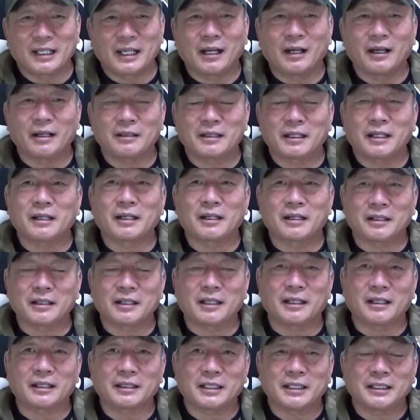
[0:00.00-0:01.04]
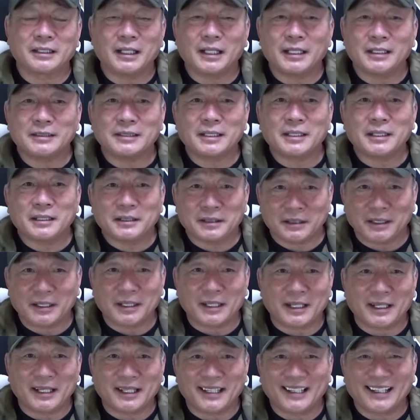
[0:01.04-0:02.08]
やだからね期待され
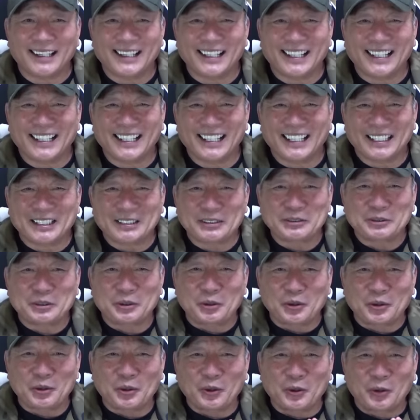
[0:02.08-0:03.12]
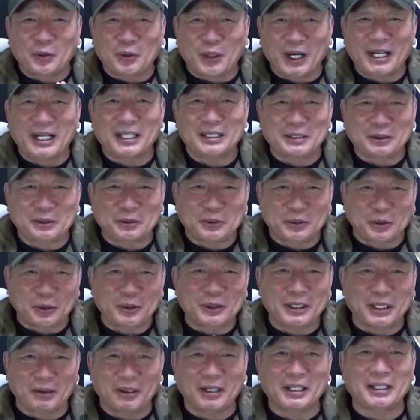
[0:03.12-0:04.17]
て、うん、この若手を
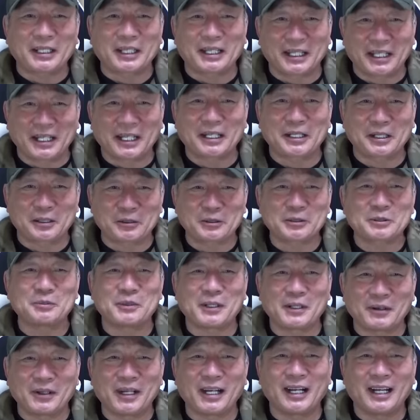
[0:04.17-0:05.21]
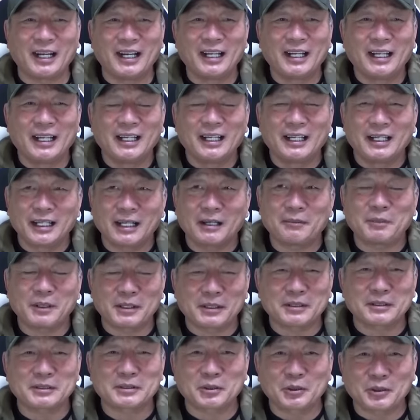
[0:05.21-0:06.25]
取ったわけだから広島は、うんね、やっぱ
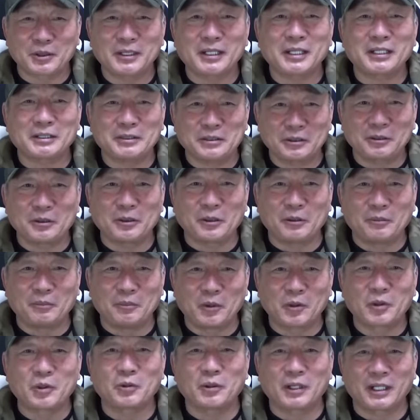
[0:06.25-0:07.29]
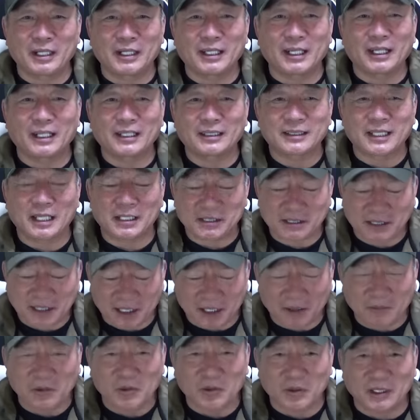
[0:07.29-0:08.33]
りそれなりのものはね確
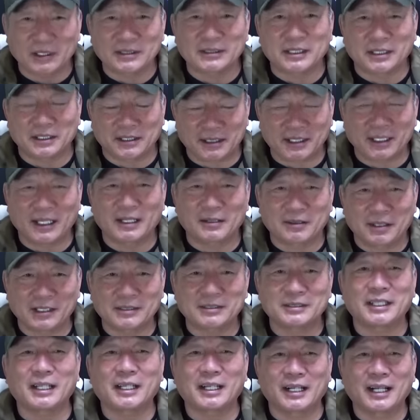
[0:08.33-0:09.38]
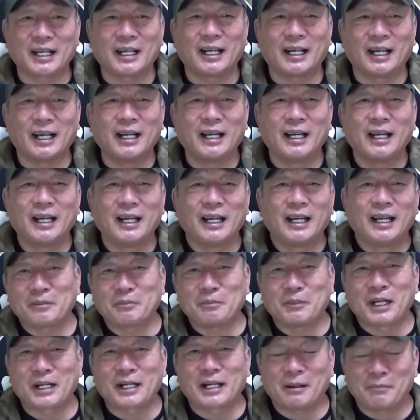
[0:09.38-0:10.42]
かなものが絶対あるはずだから、
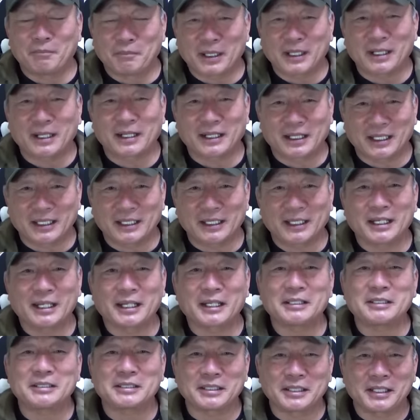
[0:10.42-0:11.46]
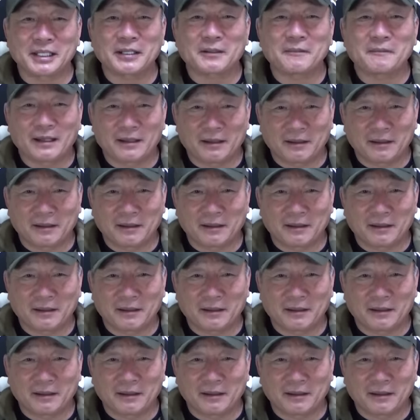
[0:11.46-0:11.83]
まあ頑張らなきゃいけないしね、